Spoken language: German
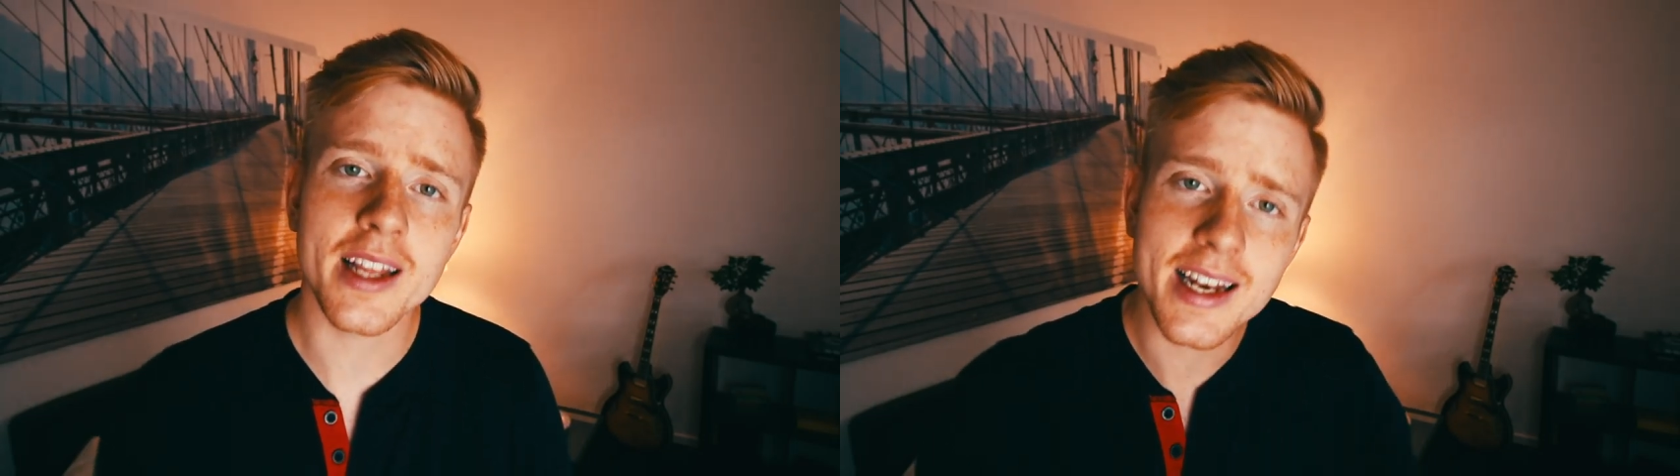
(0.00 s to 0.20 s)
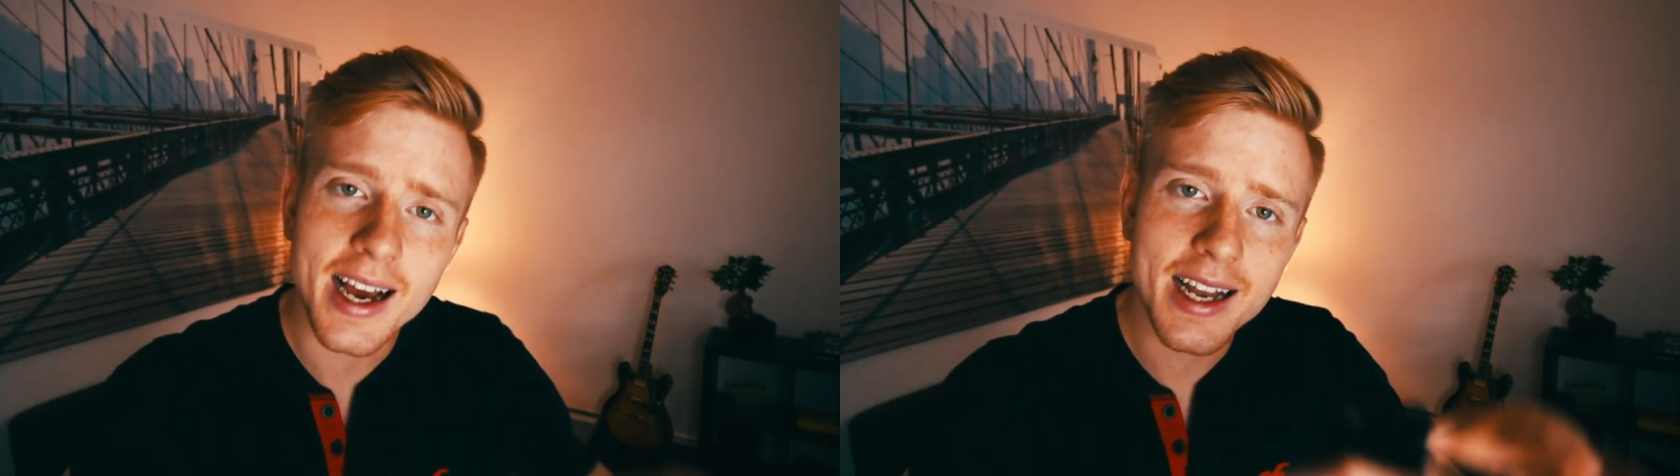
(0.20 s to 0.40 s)

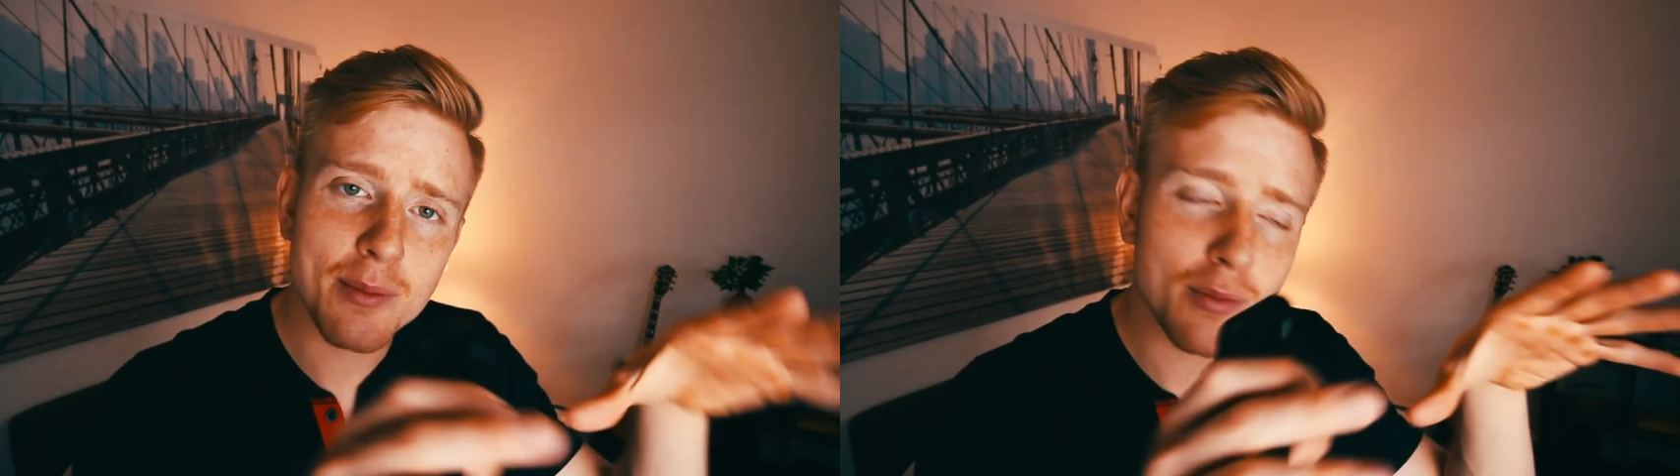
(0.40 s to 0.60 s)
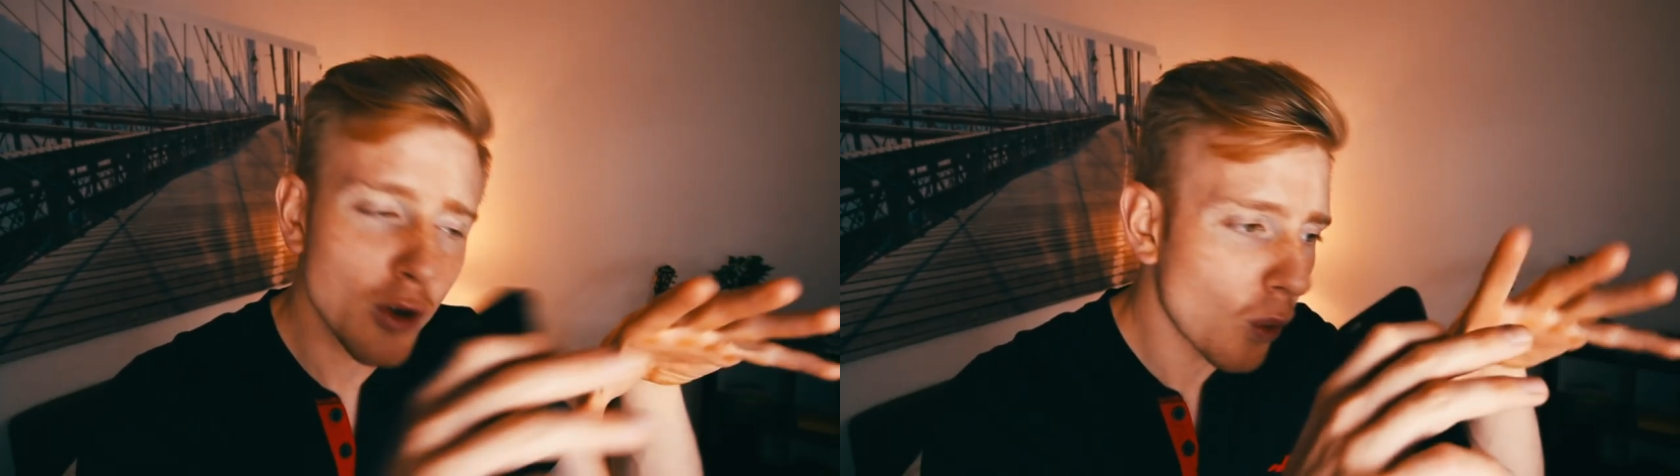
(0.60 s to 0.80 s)
in
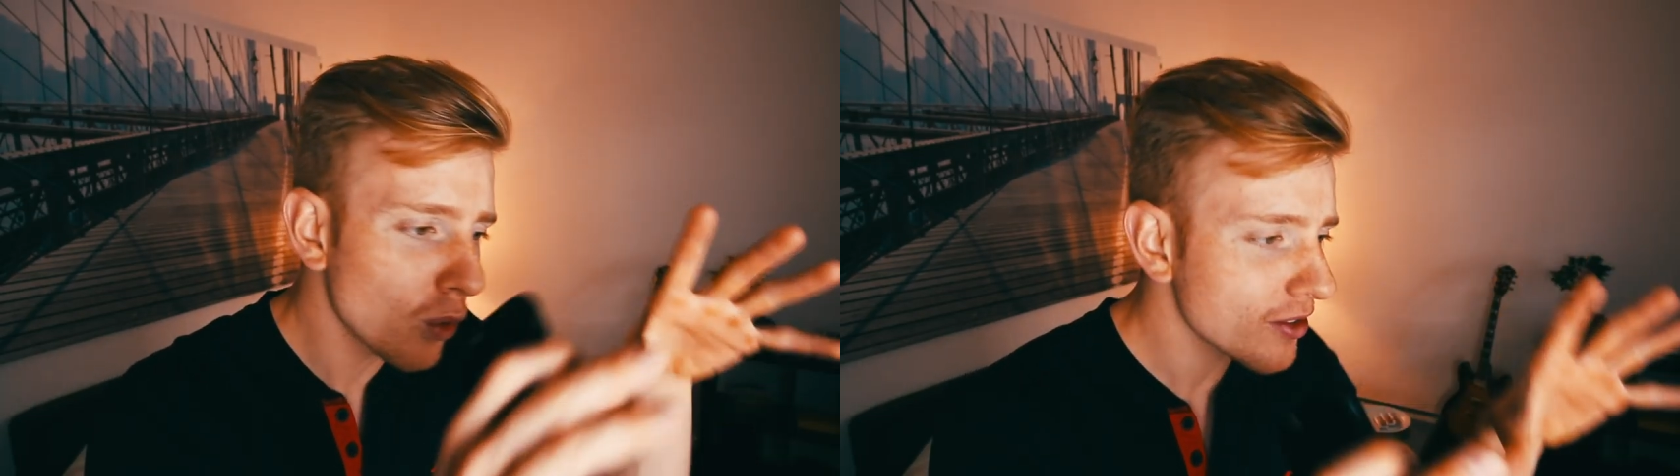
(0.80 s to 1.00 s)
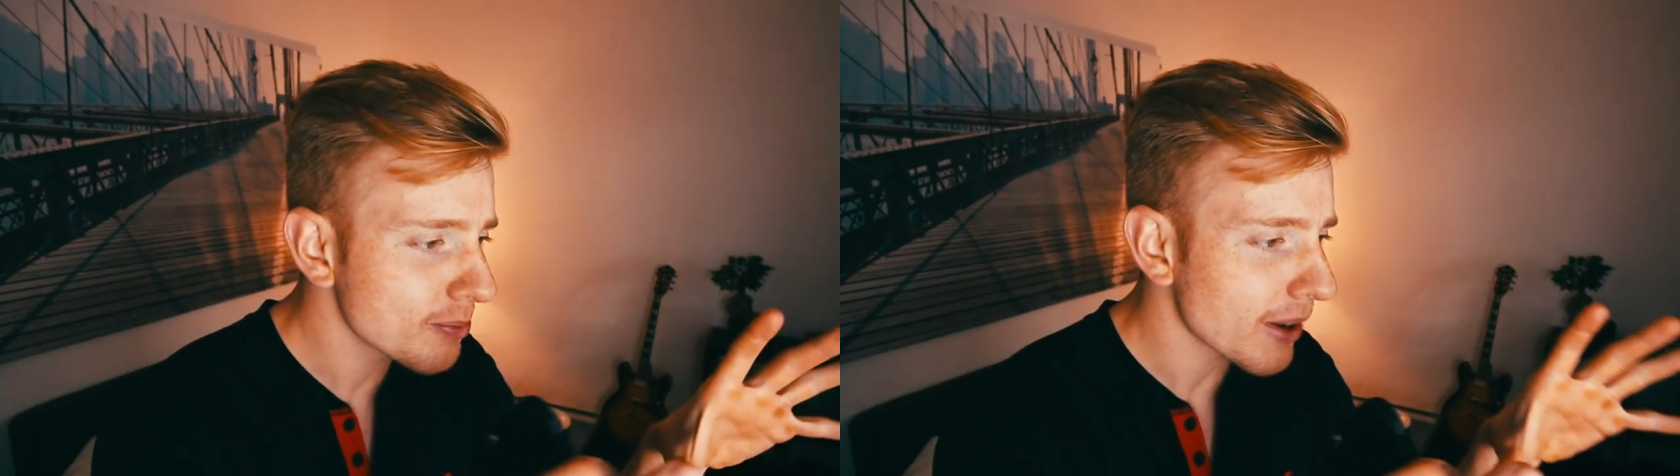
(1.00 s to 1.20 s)
einem
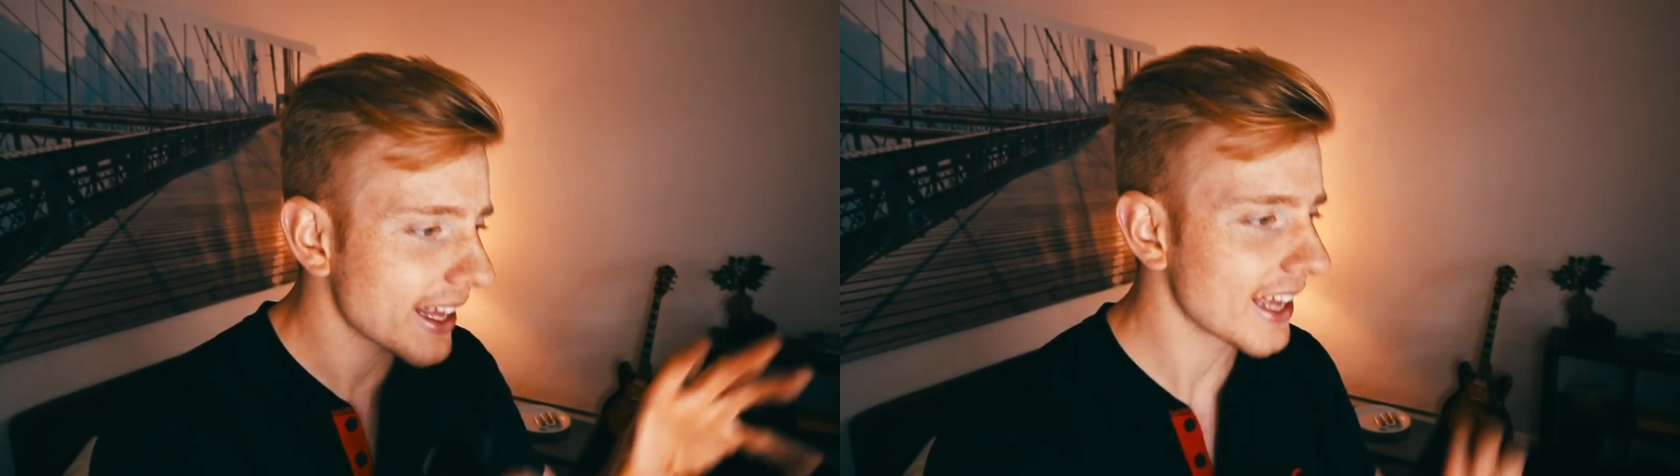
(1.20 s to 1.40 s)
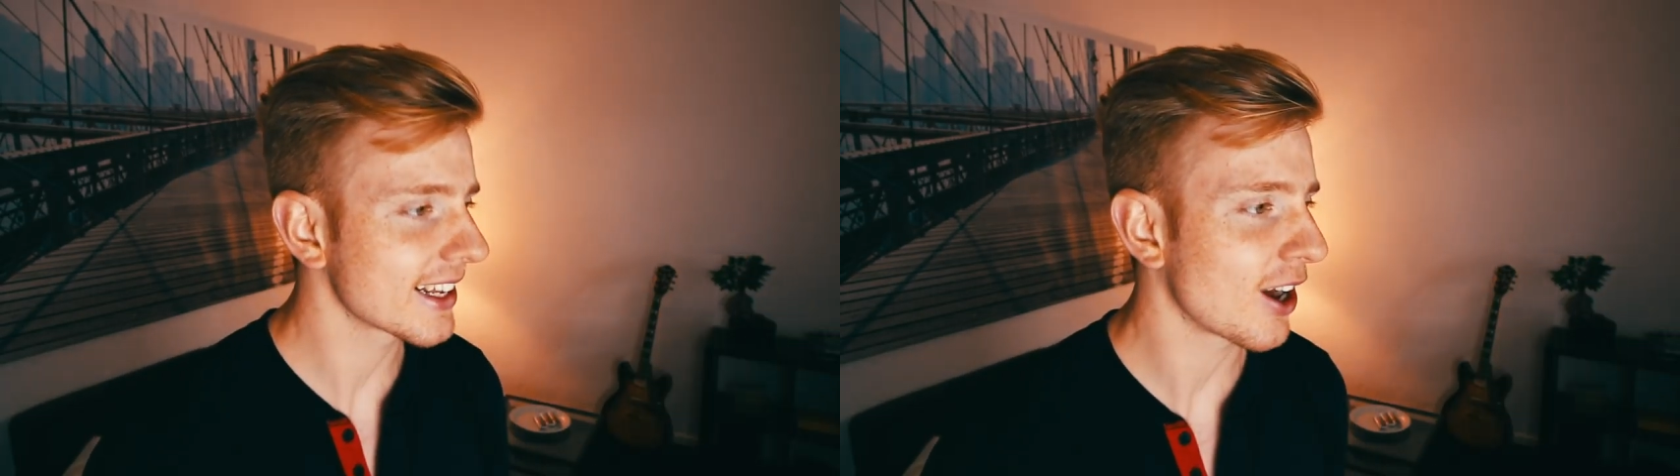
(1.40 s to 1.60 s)
großen
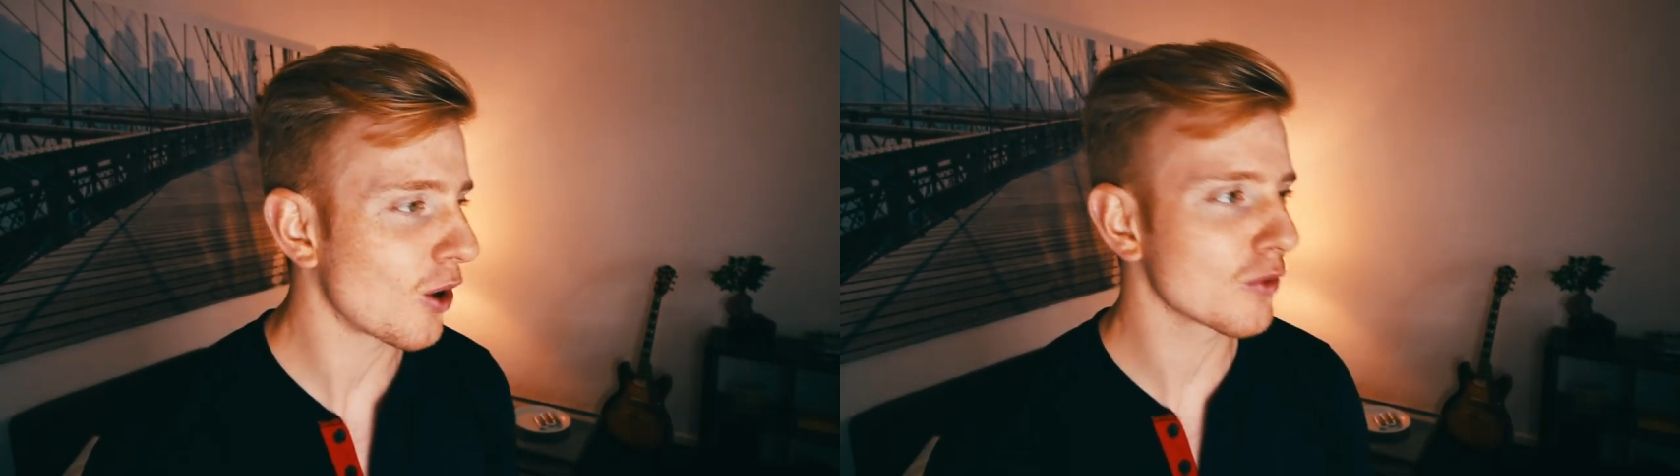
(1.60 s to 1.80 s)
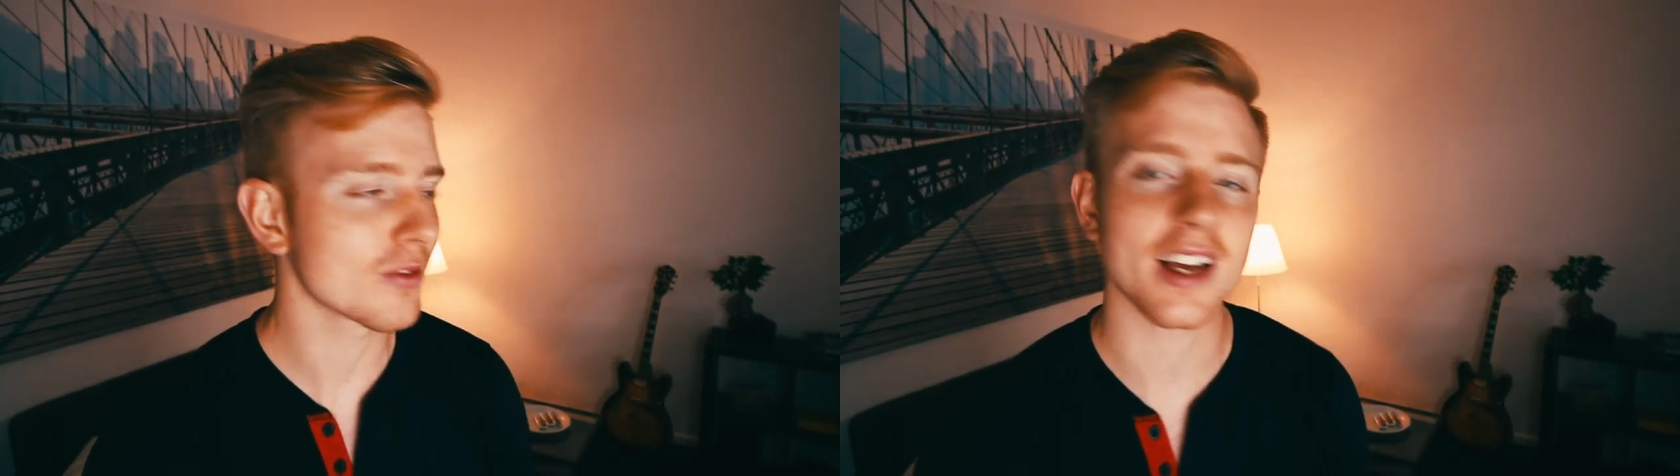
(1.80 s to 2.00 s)
Paket
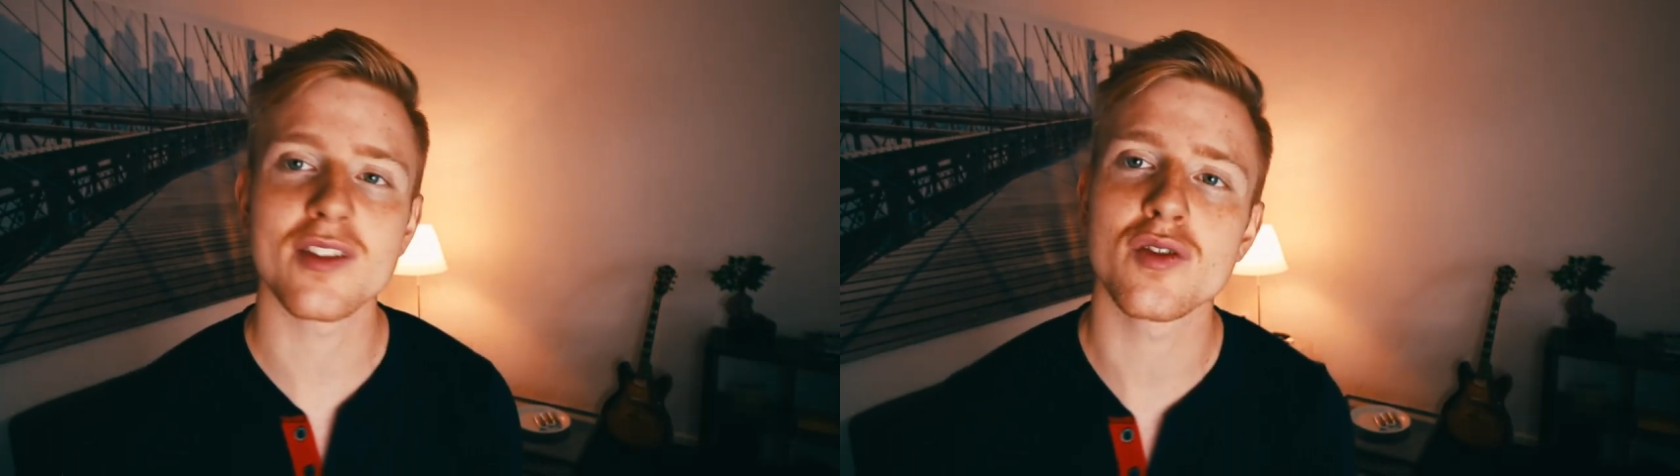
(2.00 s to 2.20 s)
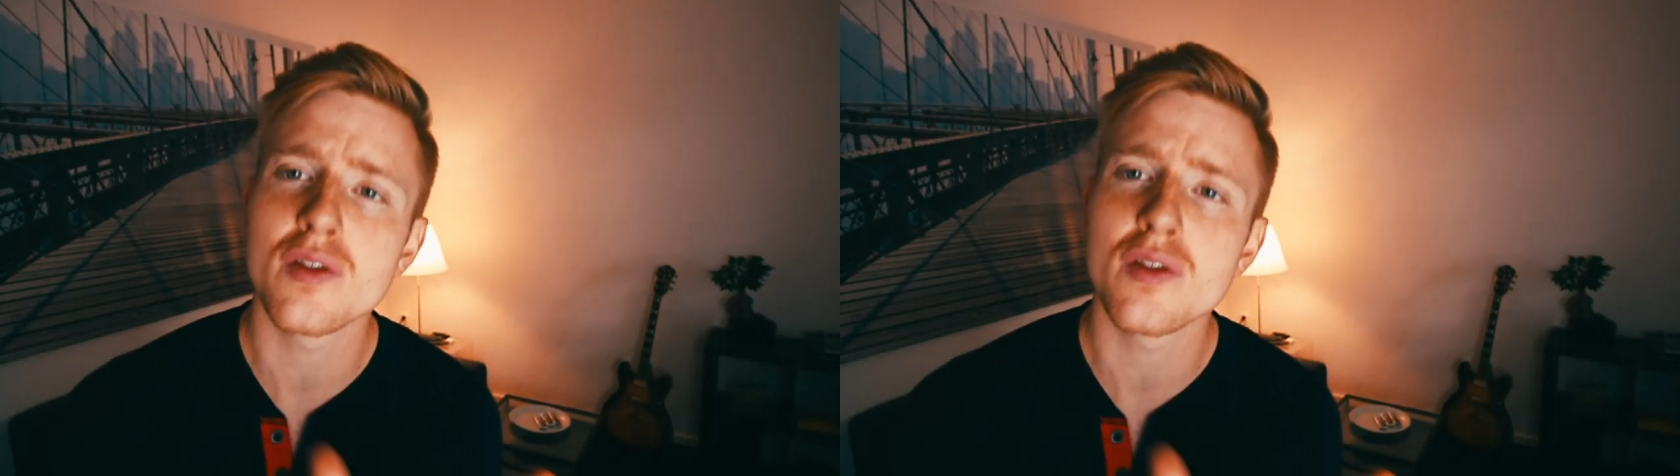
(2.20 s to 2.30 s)
kaufen, das für